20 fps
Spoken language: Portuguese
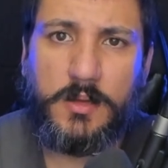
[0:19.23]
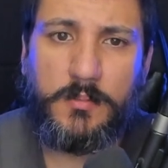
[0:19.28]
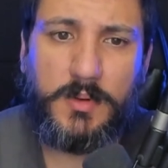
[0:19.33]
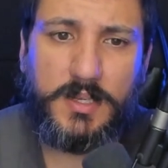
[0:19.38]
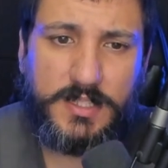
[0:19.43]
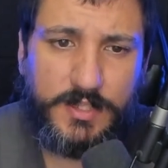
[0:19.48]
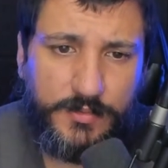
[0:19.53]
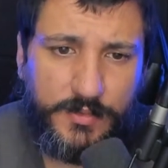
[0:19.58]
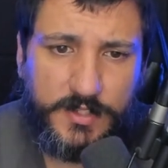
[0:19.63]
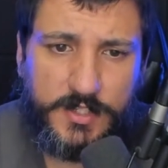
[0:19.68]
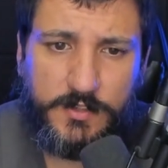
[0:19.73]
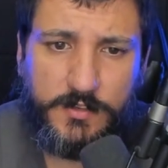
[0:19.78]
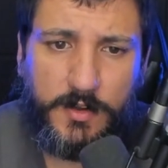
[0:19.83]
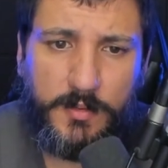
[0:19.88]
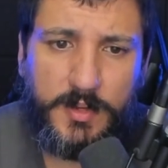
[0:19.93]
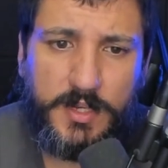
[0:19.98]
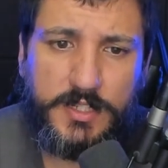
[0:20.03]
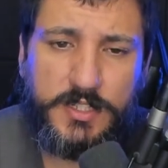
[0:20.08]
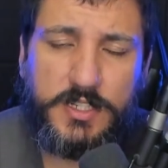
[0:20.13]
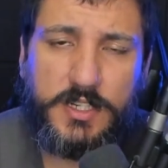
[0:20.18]
mas
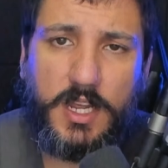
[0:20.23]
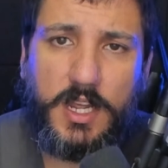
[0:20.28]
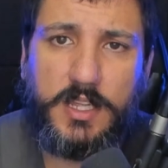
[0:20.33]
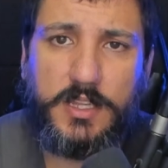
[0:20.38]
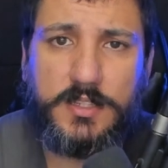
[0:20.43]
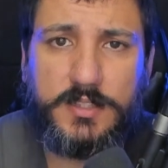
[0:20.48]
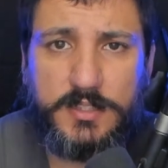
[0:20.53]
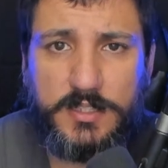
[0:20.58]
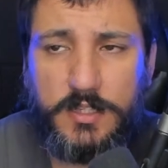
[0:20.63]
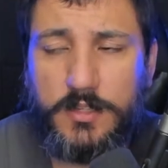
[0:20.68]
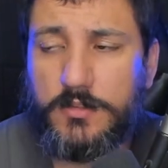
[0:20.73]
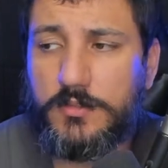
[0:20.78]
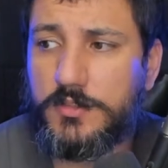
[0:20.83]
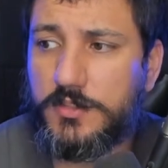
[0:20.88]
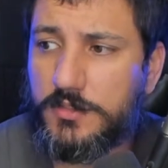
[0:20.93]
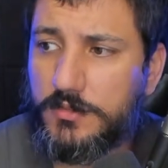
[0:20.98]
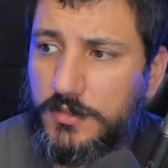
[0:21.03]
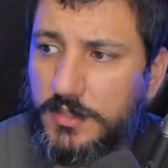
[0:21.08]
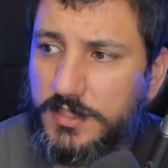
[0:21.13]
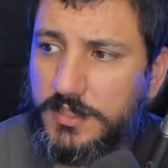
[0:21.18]
efetivamente ainda assim
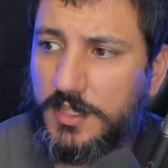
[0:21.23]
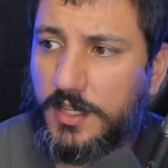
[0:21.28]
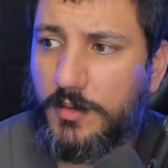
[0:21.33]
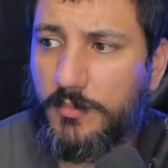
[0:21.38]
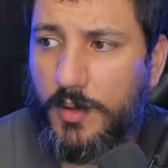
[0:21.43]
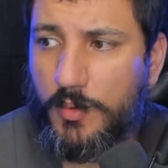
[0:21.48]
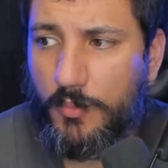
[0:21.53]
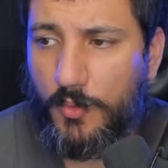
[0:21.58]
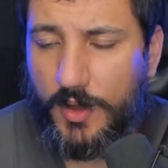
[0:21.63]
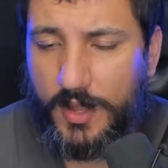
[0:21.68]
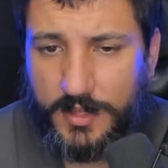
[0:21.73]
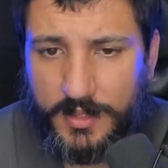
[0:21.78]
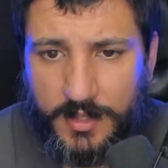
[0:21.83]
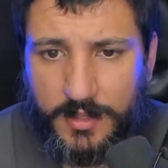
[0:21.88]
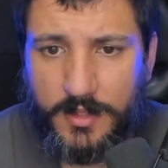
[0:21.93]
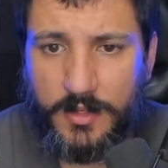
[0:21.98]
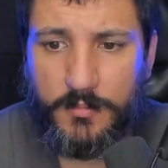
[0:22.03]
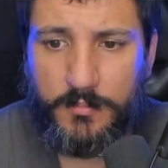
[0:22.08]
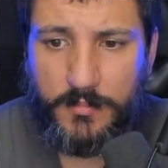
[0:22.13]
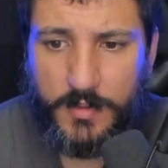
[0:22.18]
continua sendo uma
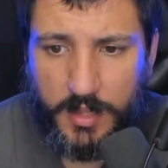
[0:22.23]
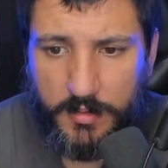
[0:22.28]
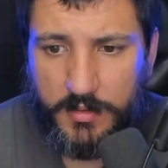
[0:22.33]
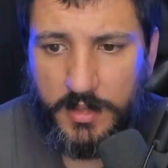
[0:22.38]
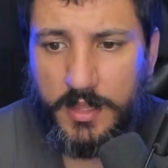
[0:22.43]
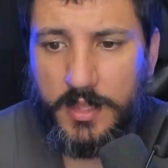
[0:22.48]
moeda meme.